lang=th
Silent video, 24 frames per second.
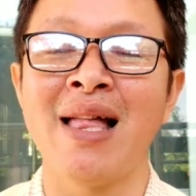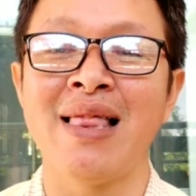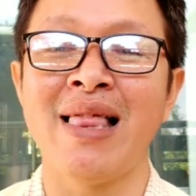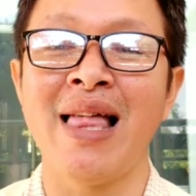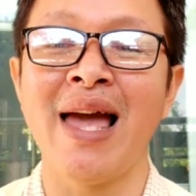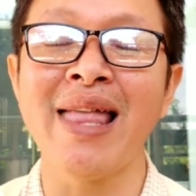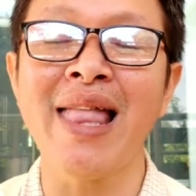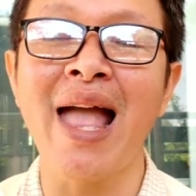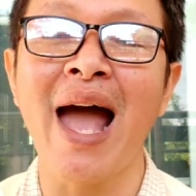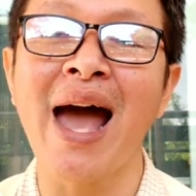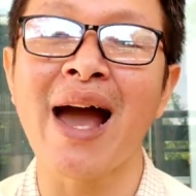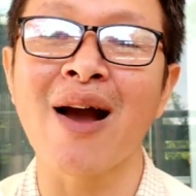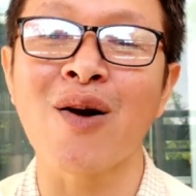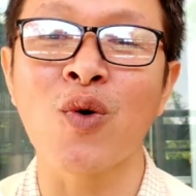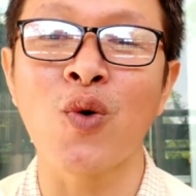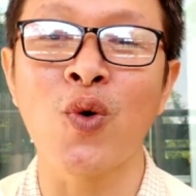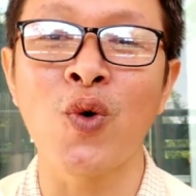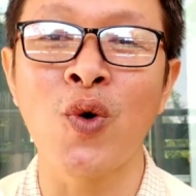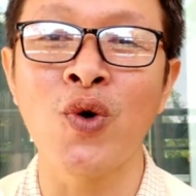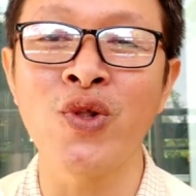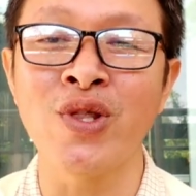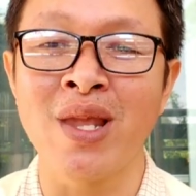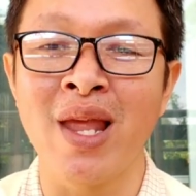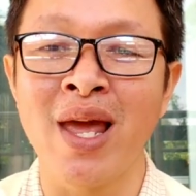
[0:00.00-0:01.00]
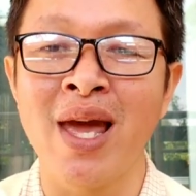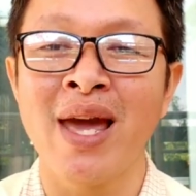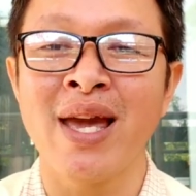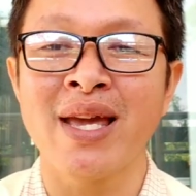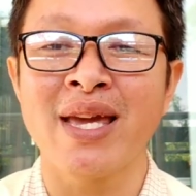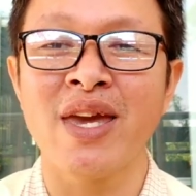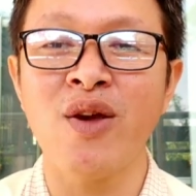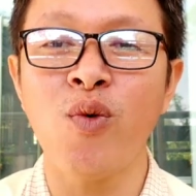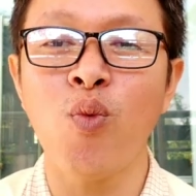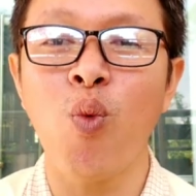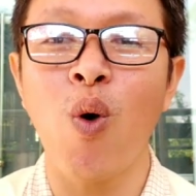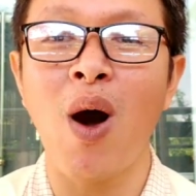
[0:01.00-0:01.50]
และถ้าคุณ
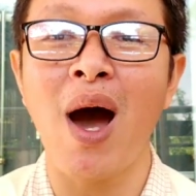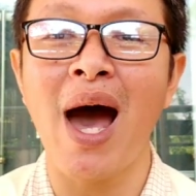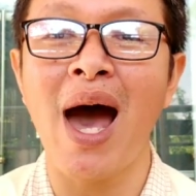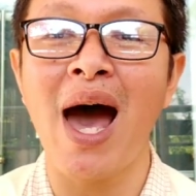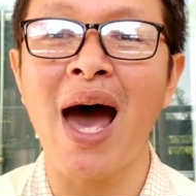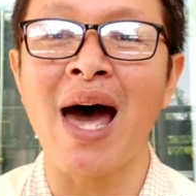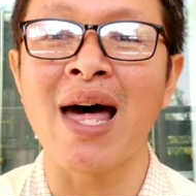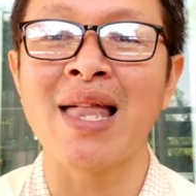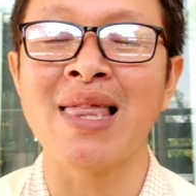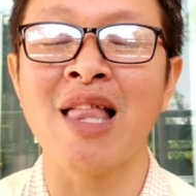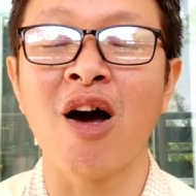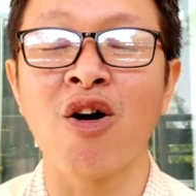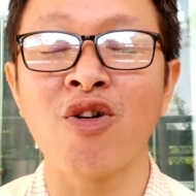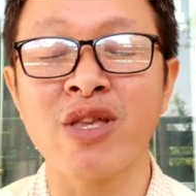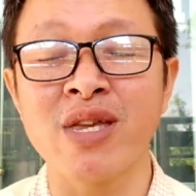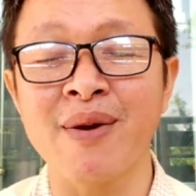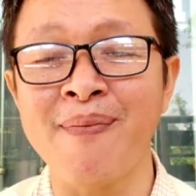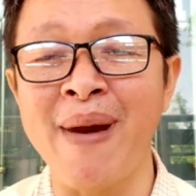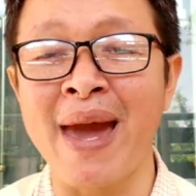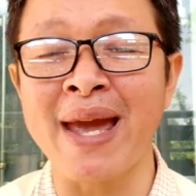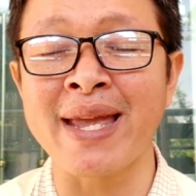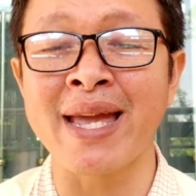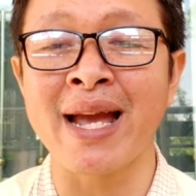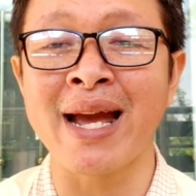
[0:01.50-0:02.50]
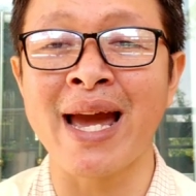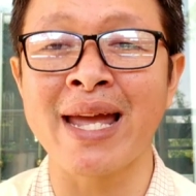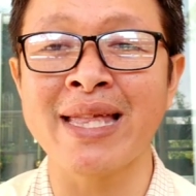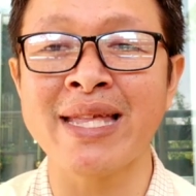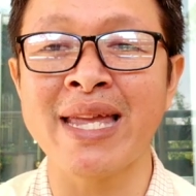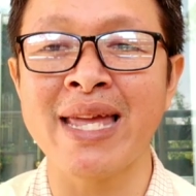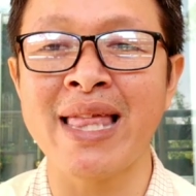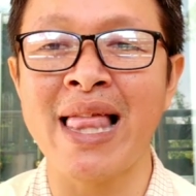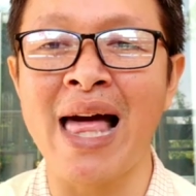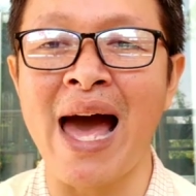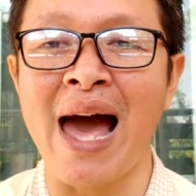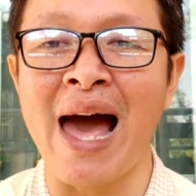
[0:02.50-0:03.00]
คิดว่าเราจะแบ่งยังไง
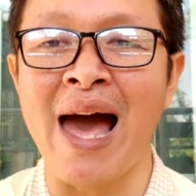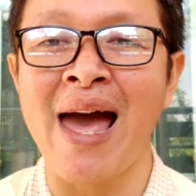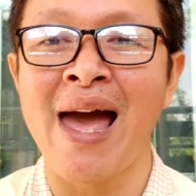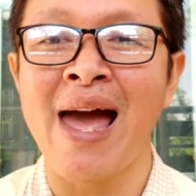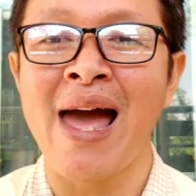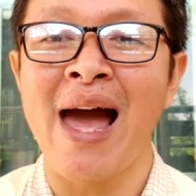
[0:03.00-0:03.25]
ดีล่ะ